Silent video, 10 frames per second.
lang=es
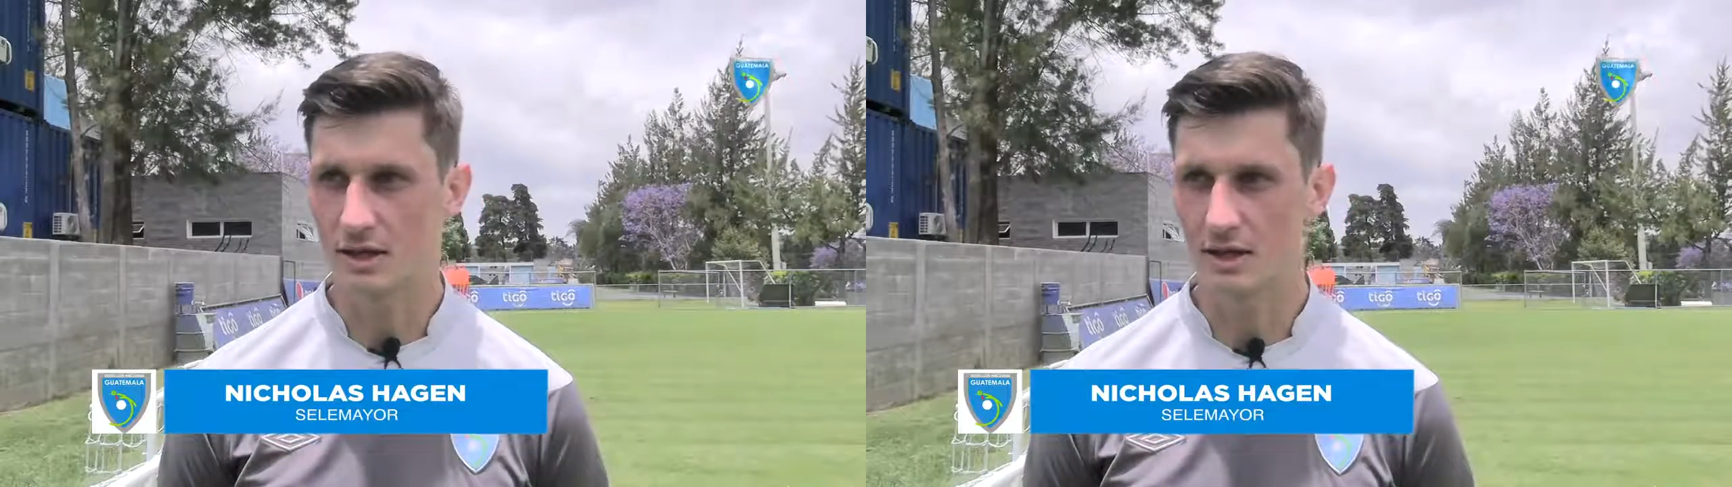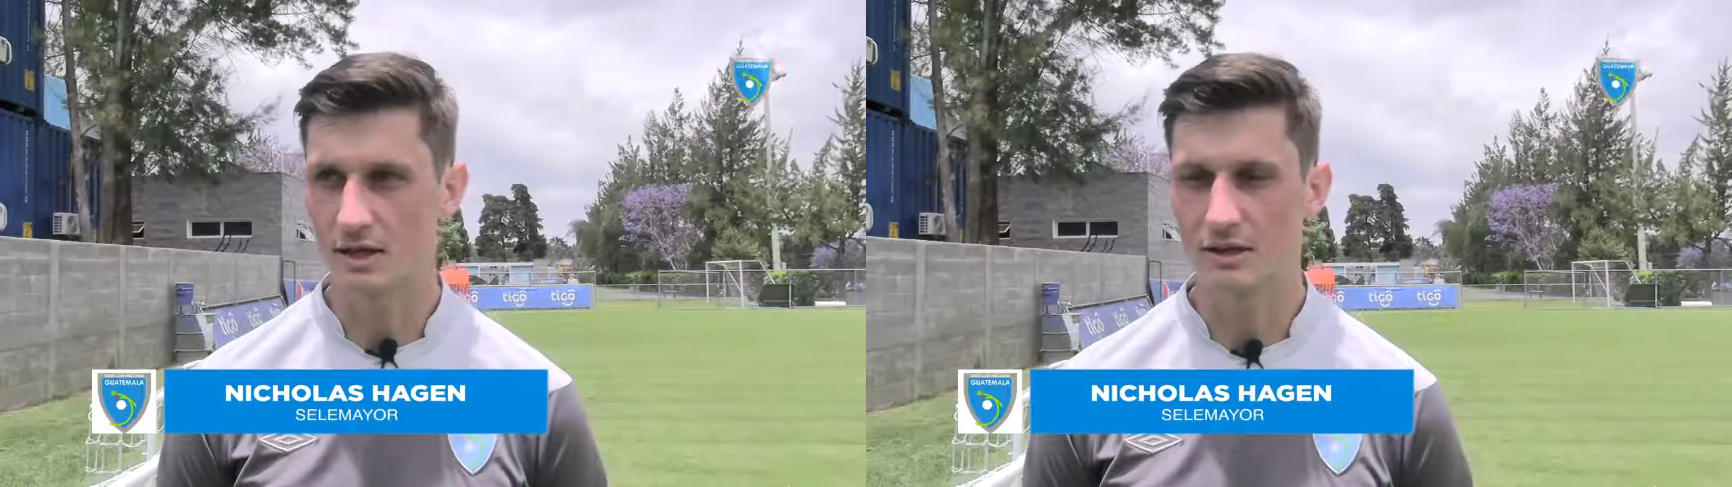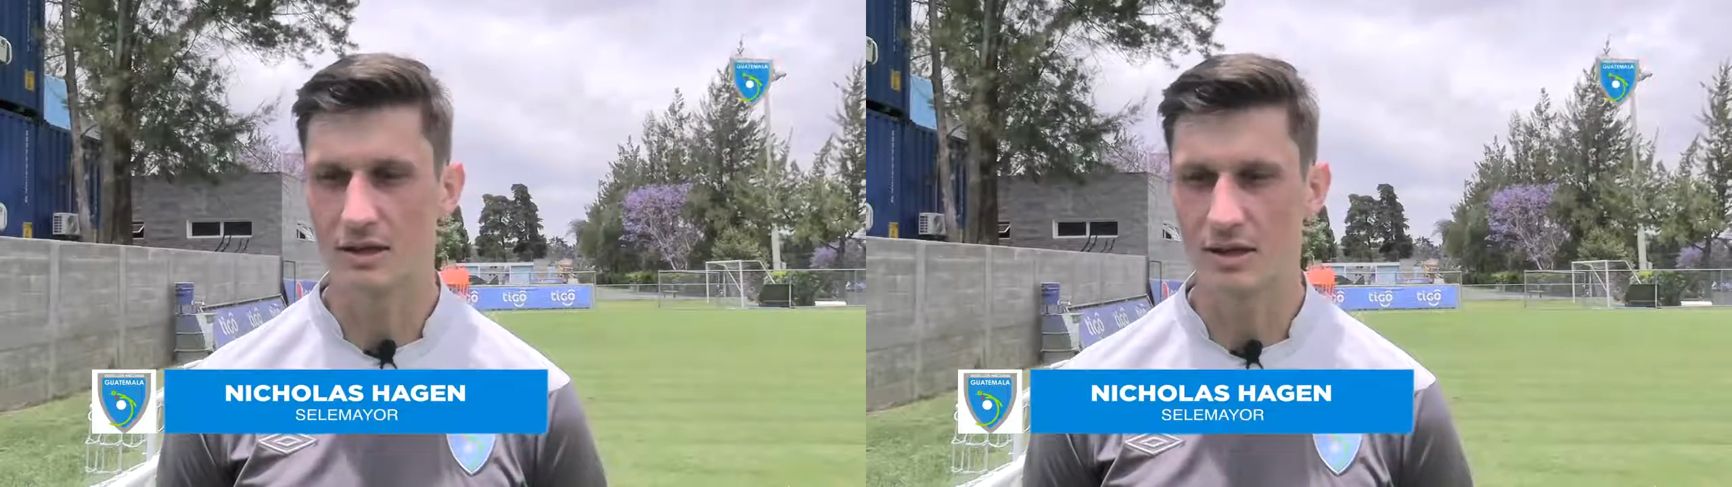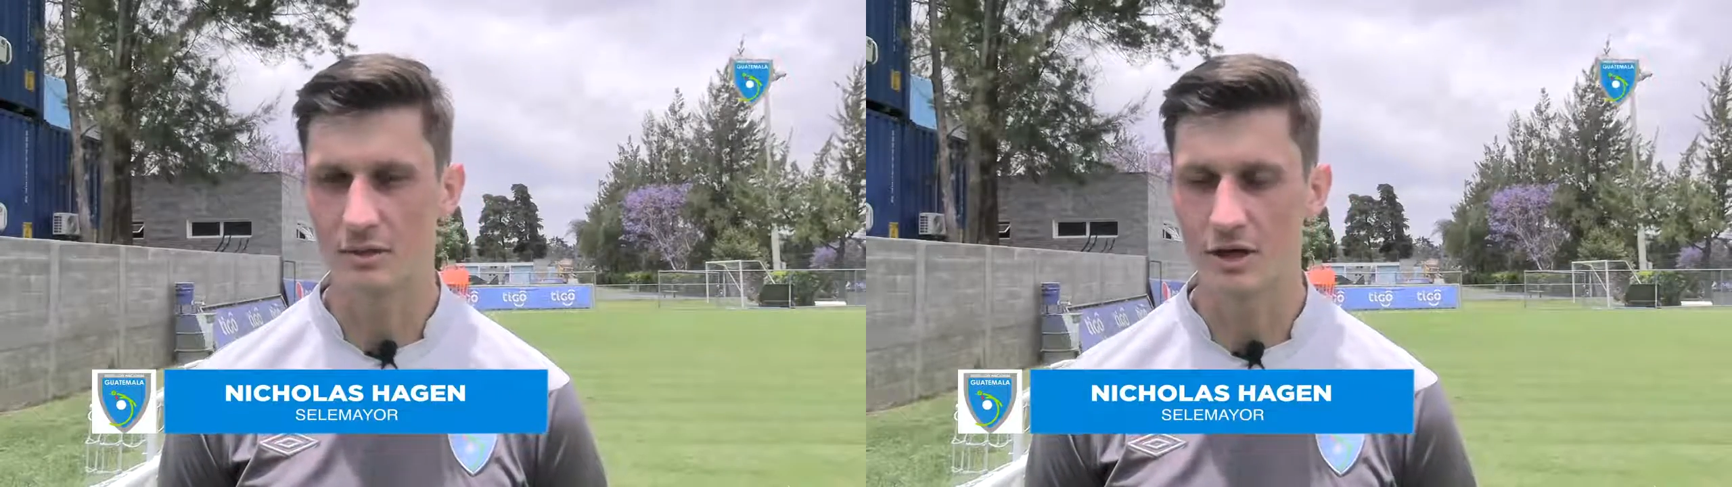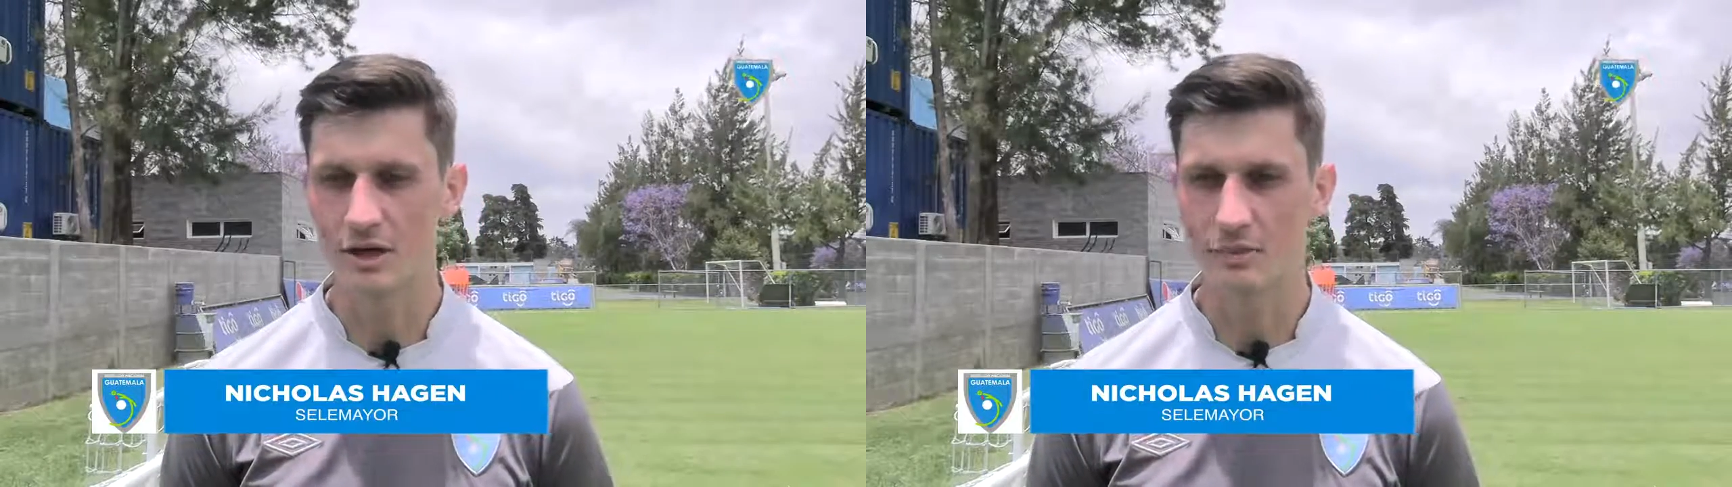aquí está
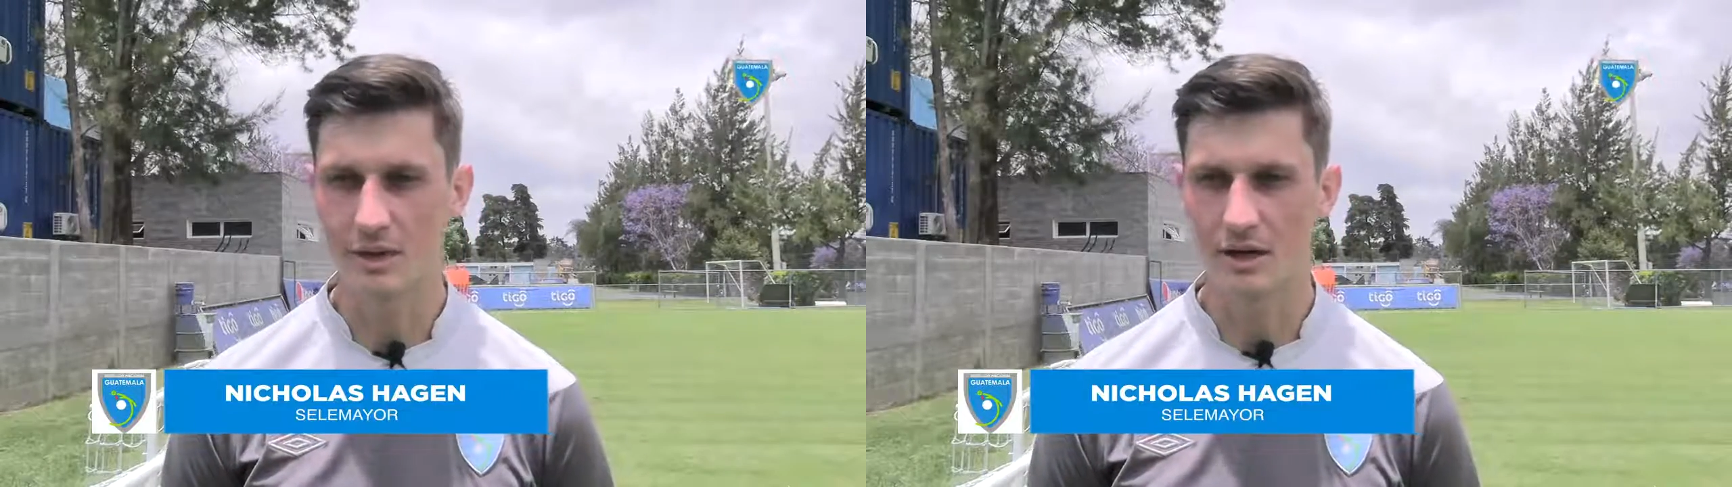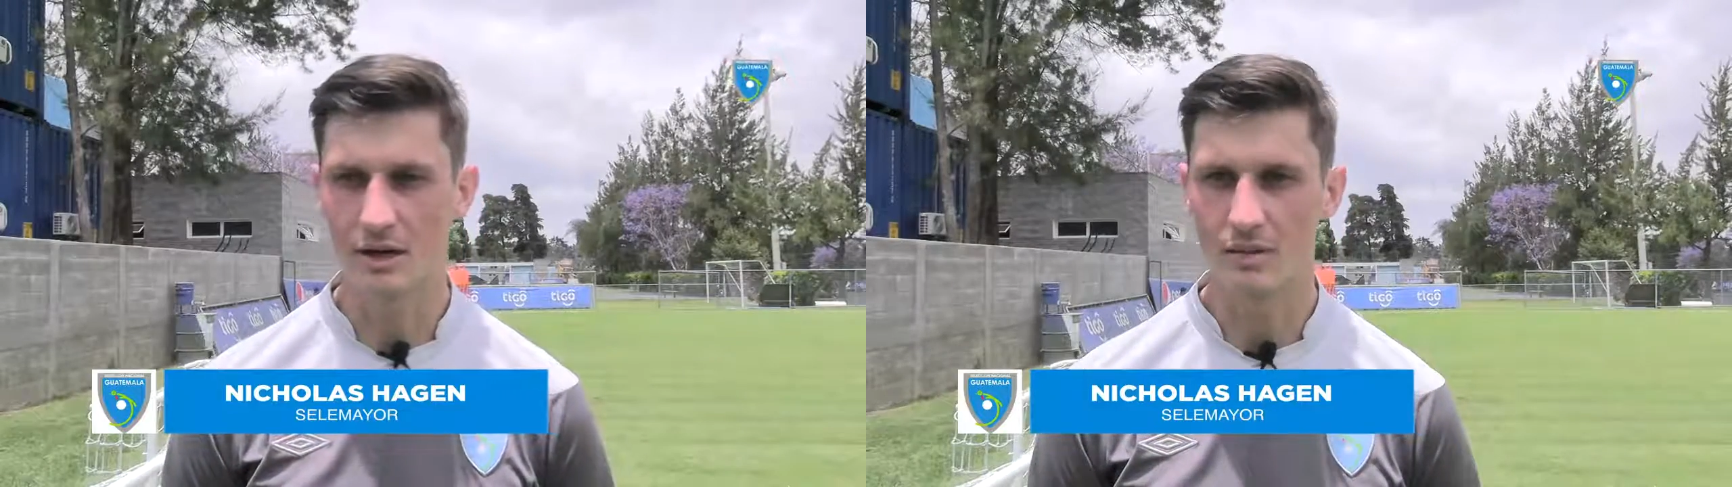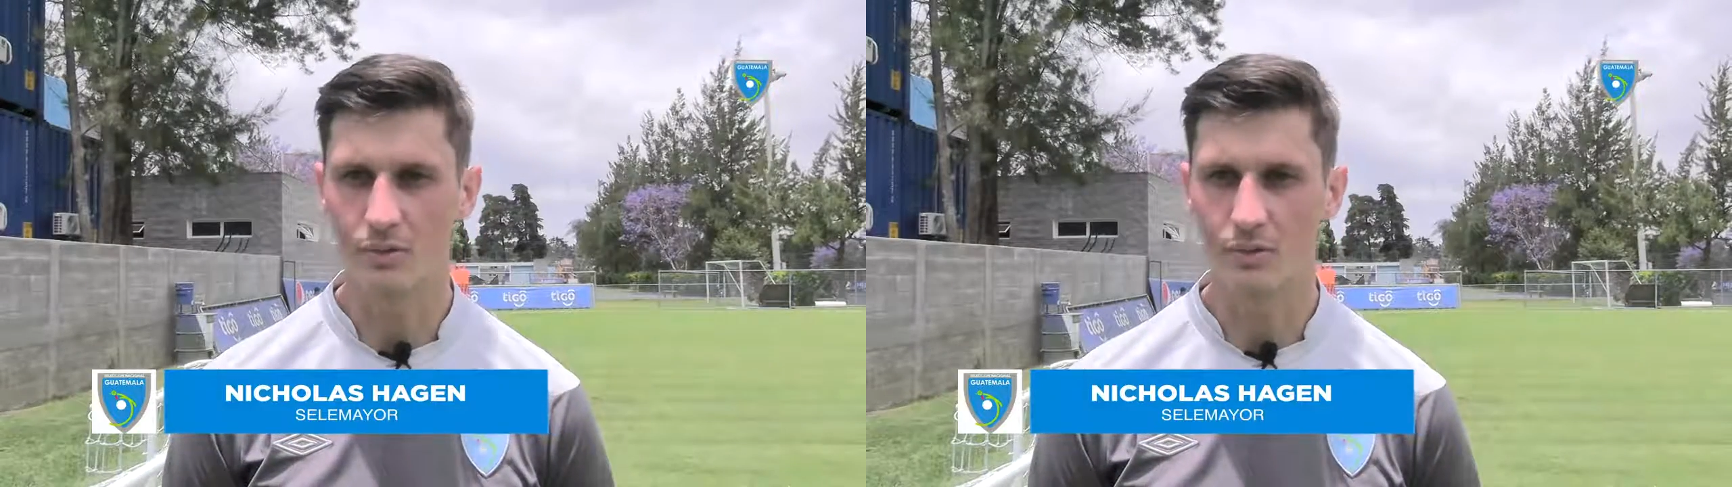trabajando para